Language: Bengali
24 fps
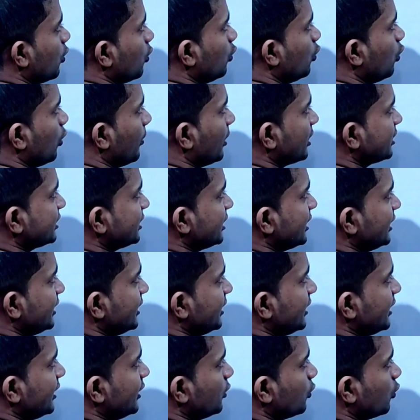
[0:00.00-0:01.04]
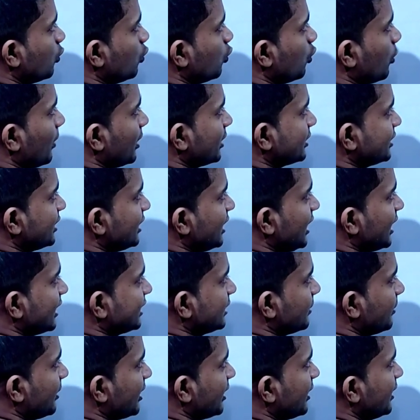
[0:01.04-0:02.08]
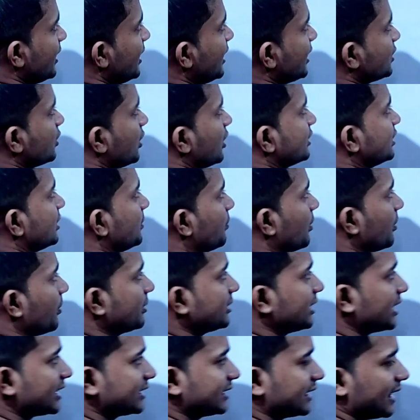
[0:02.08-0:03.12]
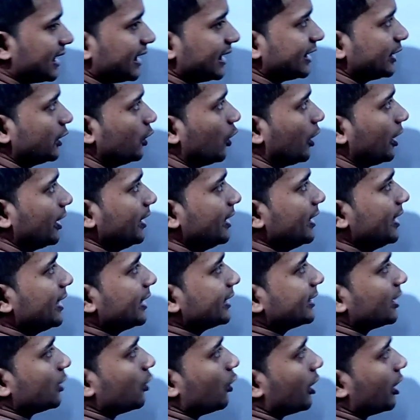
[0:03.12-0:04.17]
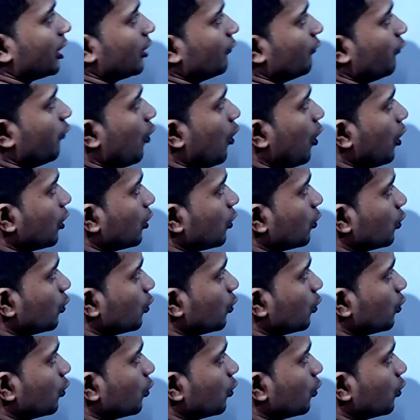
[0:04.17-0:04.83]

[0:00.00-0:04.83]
রুট ওভার থ্রি ইন্টু রুট ওভার থ্রি লিখতে পারি তাহলে সিম্পলভাবে দেখা যাক এখানে কী হয় দেখো এখানে ফোর